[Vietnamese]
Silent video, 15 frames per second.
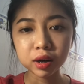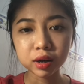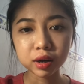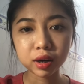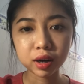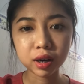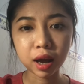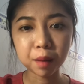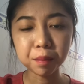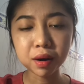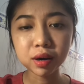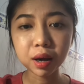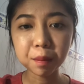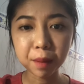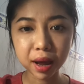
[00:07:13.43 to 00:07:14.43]
Thì cảm
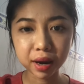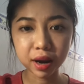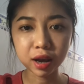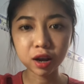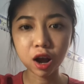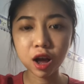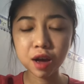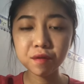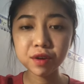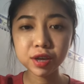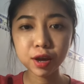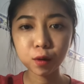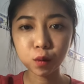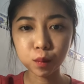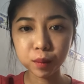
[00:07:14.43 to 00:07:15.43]
ơn các bạn đã coi hết
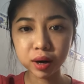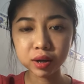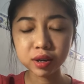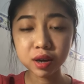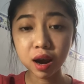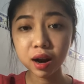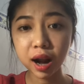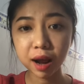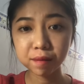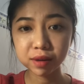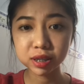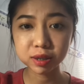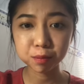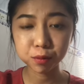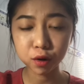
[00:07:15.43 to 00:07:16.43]
video của mình. Nhớ like và
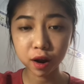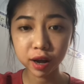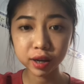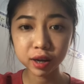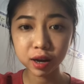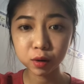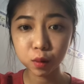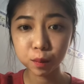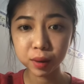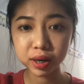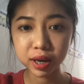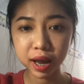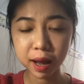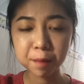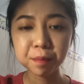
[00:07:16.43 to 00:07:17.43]
subscribe kênh của
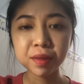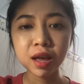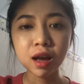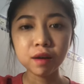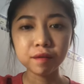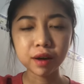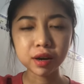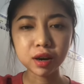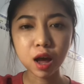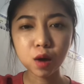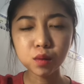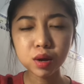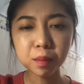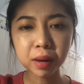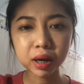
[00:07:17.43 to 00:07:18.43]
mình nha. Và nếu
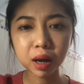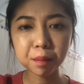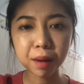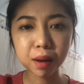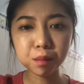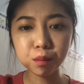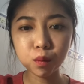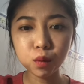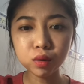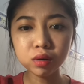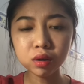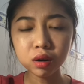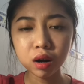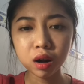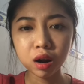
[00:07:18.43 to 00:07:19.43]
như mà các bạn muốn
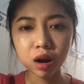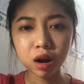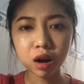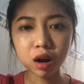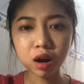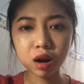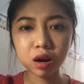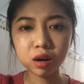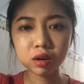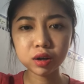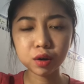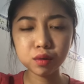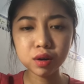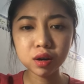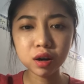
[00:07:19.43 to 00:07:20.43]
uh,
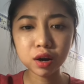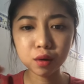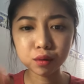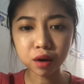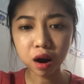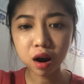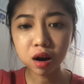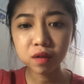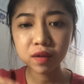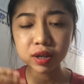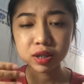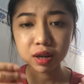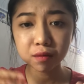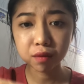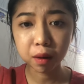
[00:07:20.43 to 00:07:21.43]
kiểu như hiểu rõ hơn về
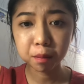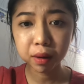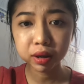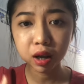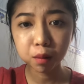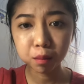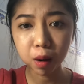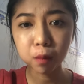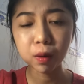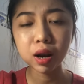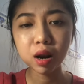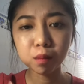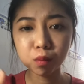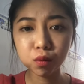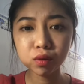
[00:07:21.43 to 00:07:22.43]
sản phẩm mai thảo mộc hay
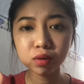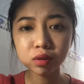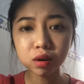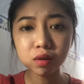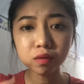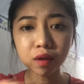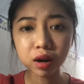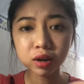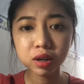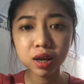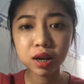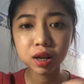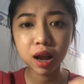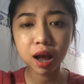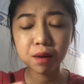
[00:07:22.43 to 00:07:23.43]
là muốn tư vấn
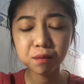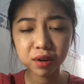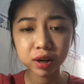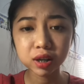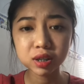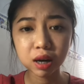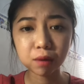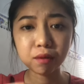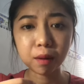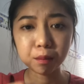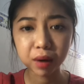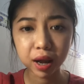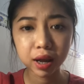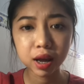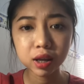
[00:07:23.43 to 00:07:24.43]
gì thêm về cái sản phẩm
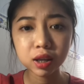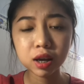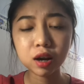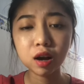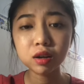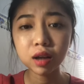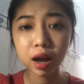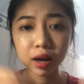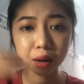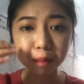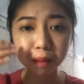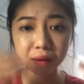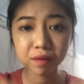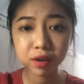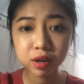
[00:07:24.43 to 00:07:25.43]
này á, thì có thể
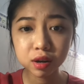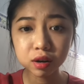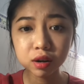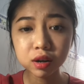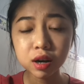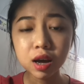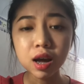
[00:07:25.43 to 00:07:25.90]
comment phía dưới